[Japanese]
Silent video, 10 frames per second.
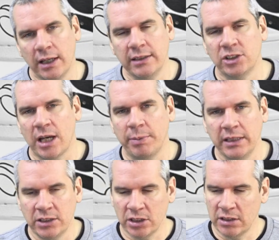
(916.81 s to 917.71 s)
in
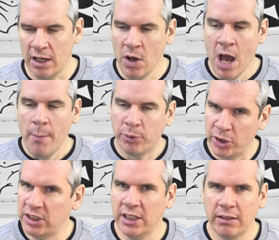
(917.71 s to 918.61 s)
Japanese just now,
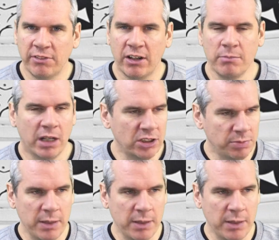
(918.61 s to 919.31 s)
appreciate it very much.